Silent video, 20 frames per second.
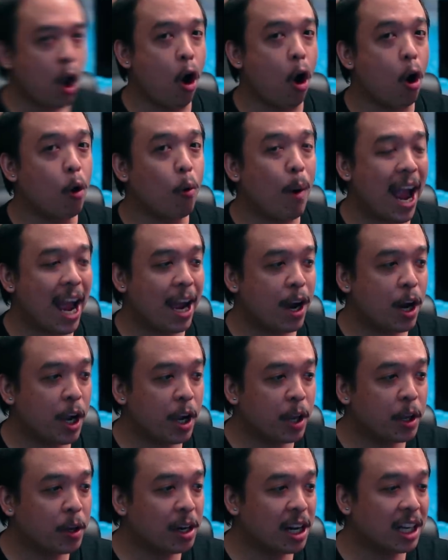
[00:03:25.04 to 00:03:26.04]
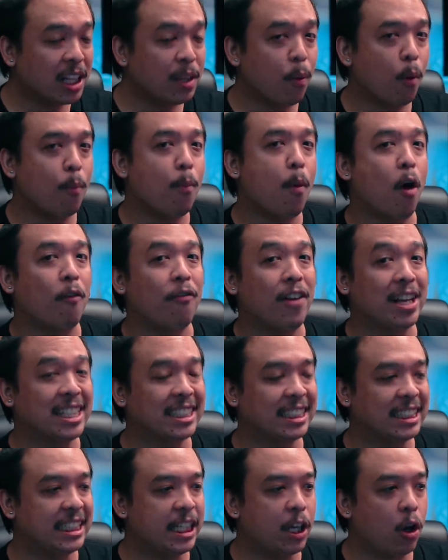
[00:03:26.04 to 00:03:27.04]
ขอแวะไอ้เรื่องที่ผมบอกแฟนตา
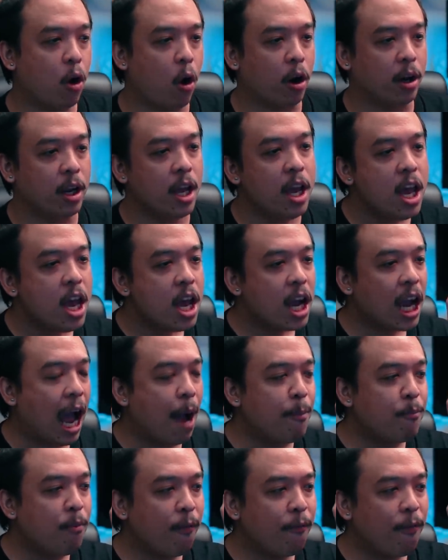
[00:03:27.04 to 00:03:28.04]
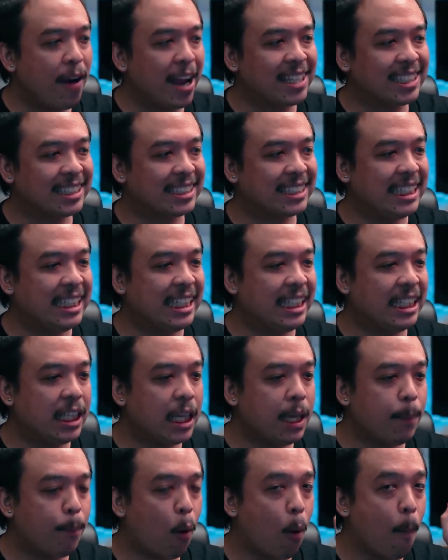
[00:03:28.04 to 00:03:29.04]
ซีก่อน คำว่าแฟนตาซี
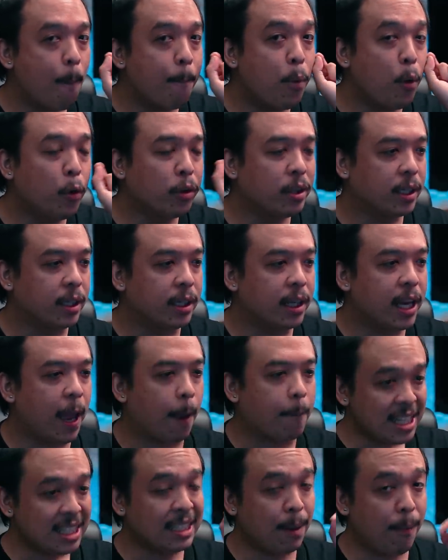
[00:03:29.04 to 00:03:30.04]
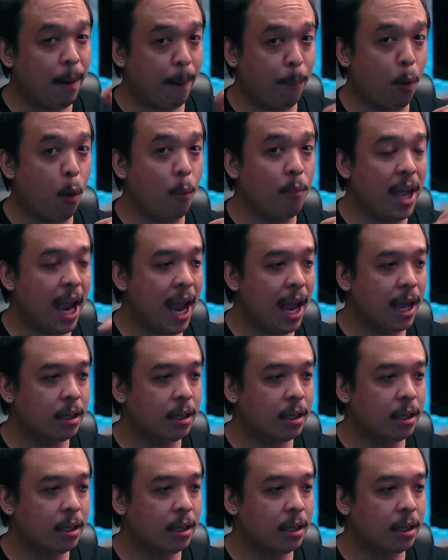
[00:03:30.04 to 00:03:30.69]
ที่ผมพูดถึงเนี่ยสำหรับผมนะ